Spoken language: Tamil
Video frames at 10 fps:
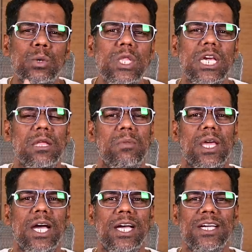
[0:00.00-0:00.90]
சவுதி
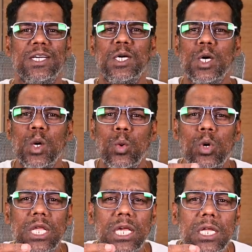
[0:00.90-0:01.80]
அரேபியா
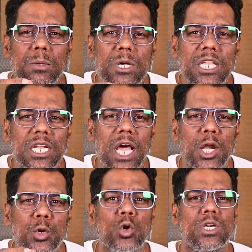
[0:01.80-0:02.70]
ஒரு இருபது
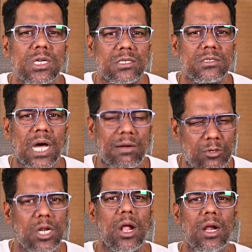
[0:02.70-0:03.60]
ரியால் நோட்டு
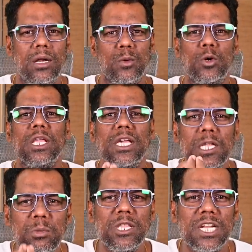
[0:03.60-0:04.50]
ஆற்றால் ஒரு
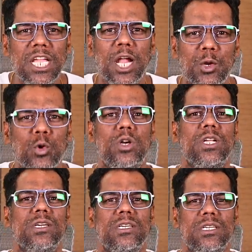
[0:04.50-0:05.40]
இருபது ரியால்
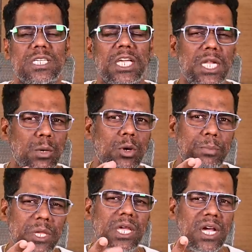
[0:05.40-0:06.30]
நோட்டு என்ன ஒரு
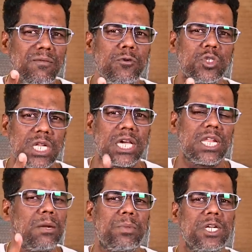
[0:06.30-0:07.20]
பெரிய கன்ஃபியூஷனை
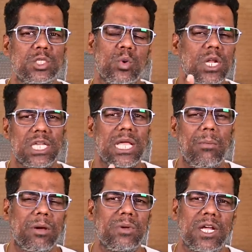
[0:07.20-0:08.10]
கிரியேட் பண்ணிச்சு உங்களுக்கு ஞாபகம்